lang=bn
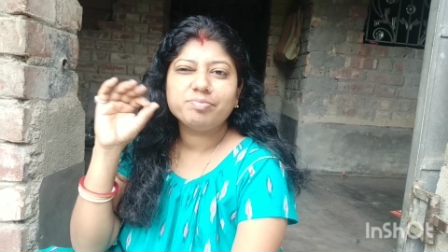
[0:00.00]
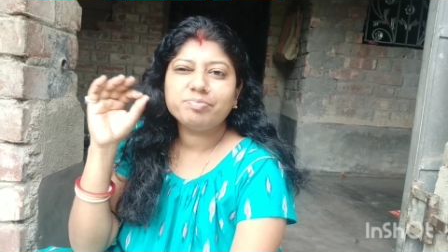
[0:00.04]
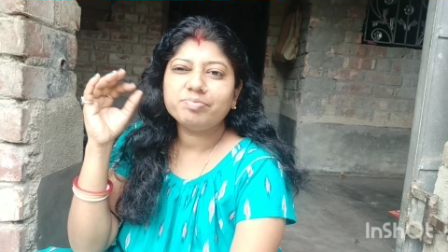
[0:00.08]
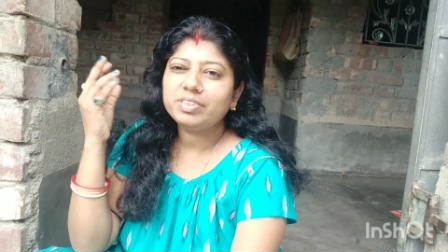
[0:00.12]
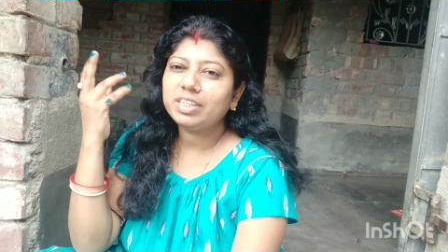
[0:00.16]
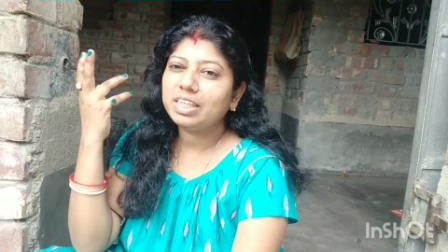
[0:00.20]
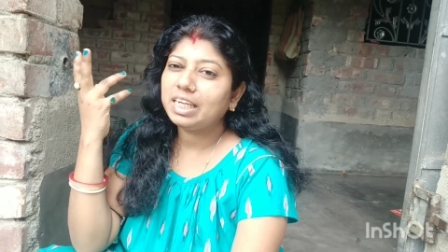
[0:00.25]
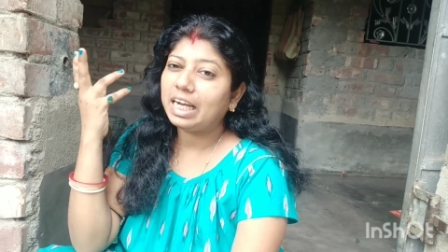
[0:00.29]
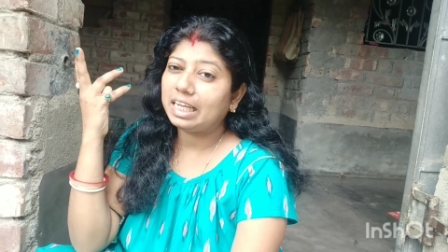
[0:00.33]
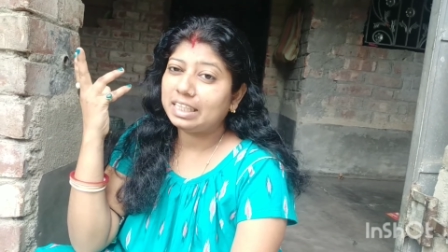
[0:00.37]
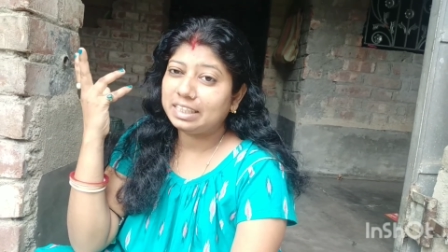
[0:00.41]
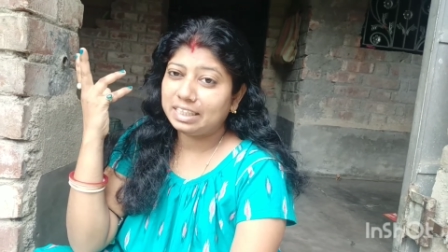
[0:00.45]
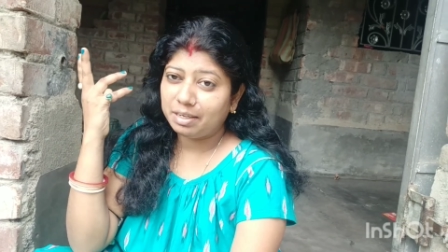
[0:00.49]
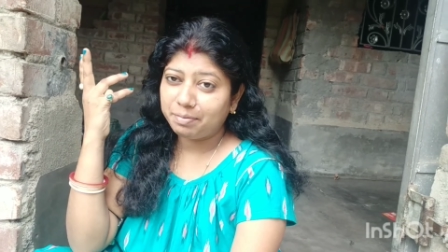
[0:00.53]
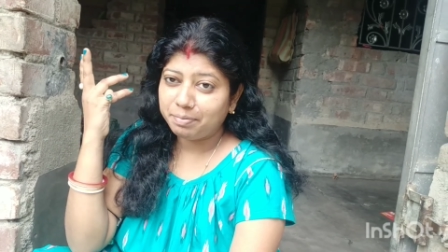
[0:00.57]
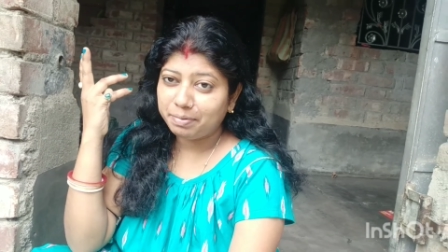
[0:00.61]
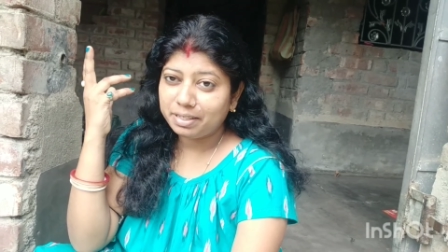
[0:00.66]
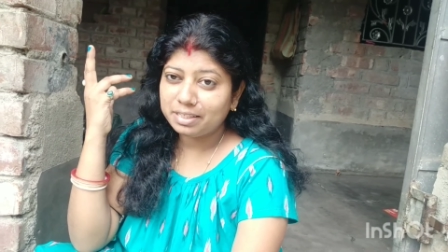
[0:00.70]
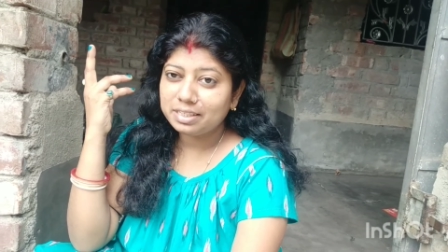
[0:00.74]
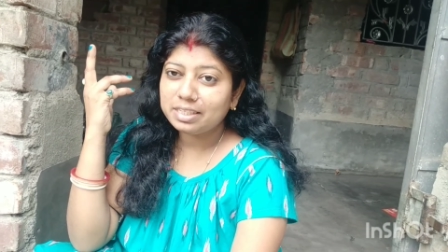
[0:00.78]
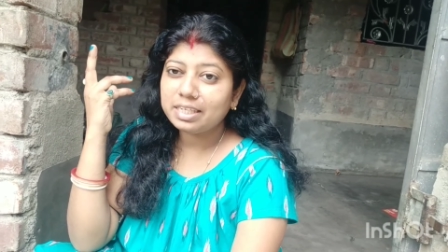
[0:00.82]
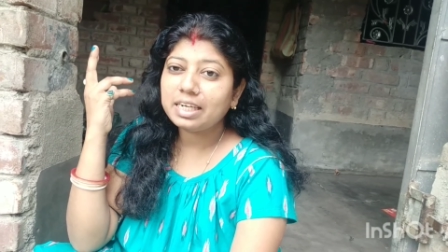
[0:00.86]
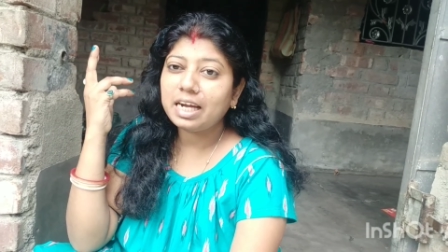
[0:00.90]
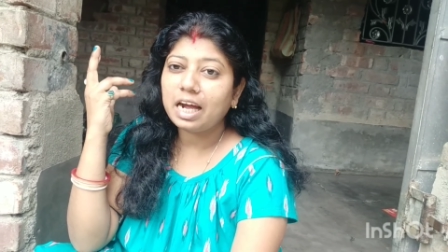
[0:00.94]
মানে রাস্তার
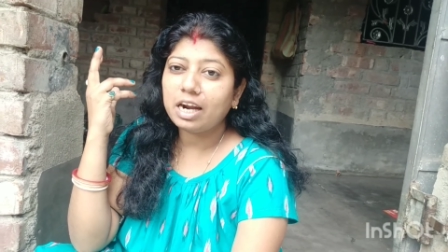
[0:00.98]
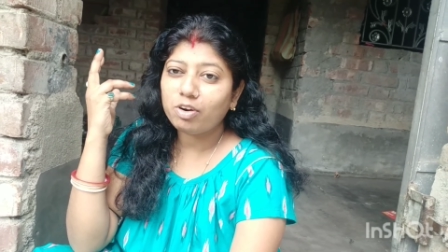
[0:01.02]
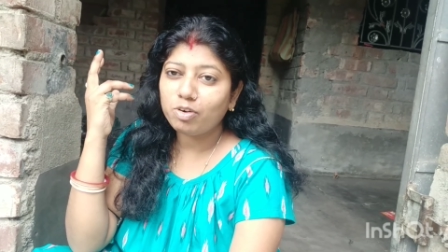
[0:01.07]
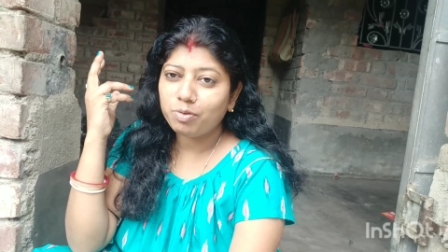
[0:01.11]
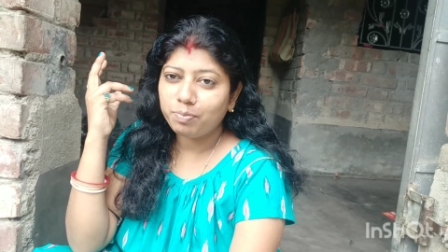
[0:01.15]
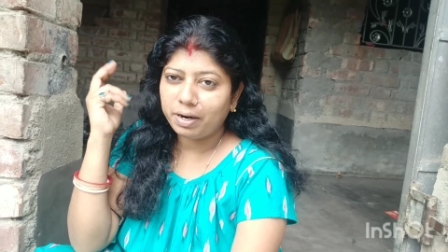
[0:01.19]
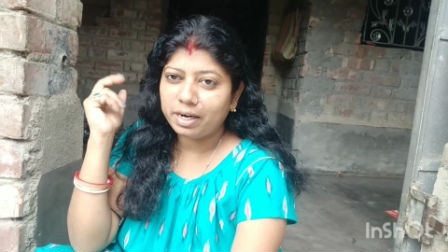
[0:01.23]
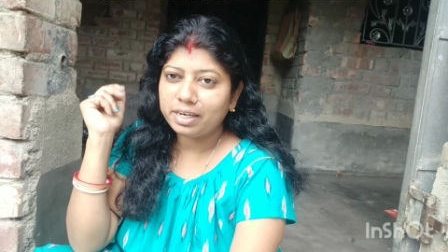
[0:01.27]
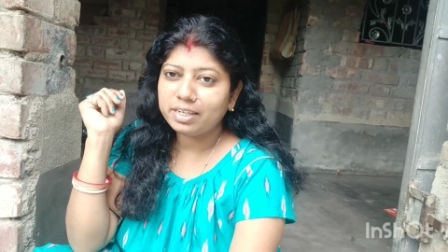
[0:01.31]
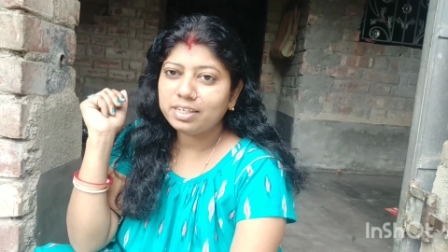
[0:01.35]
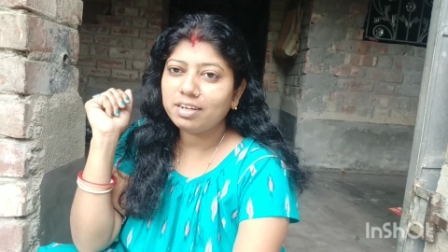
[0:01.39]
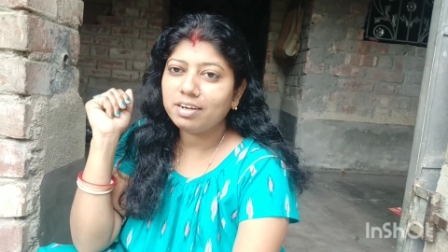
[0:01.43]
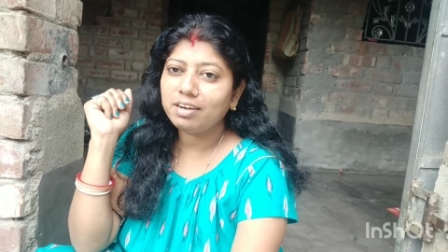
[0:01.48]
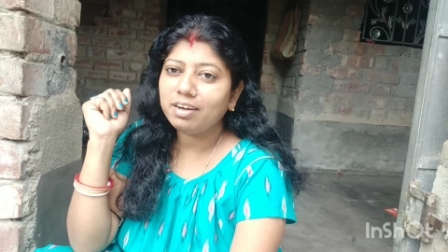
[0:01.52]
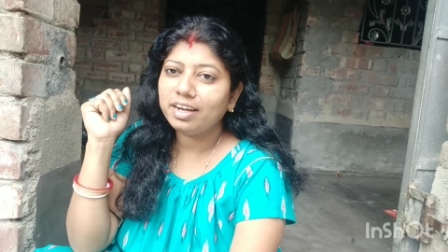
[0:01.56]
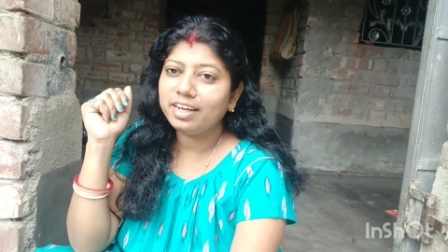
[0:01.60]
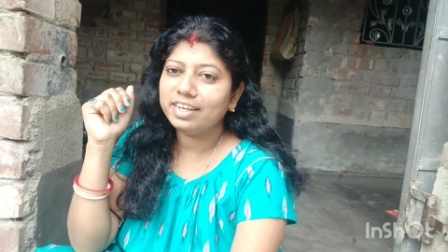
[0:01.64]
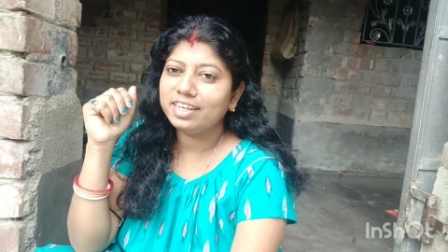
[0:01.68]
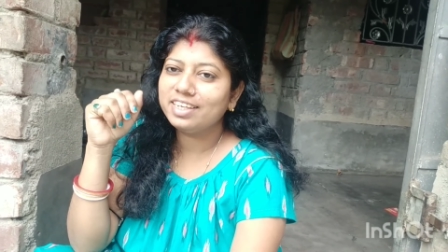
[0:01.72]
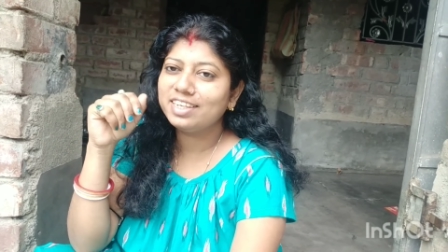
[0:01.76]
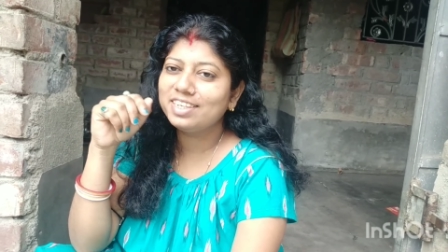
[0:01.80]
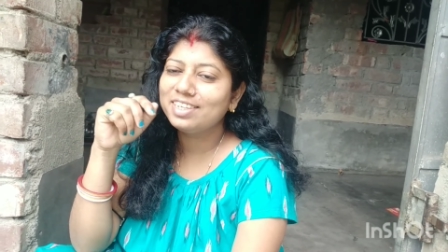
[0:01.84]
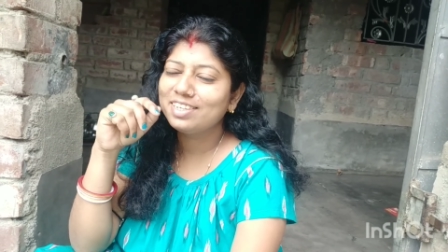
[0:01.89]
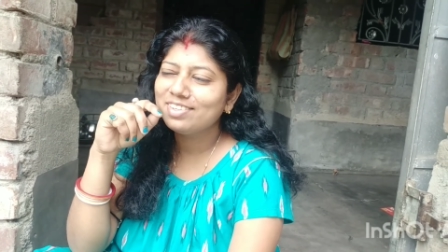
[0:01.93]
পাশে কারোর বাড়ি হয়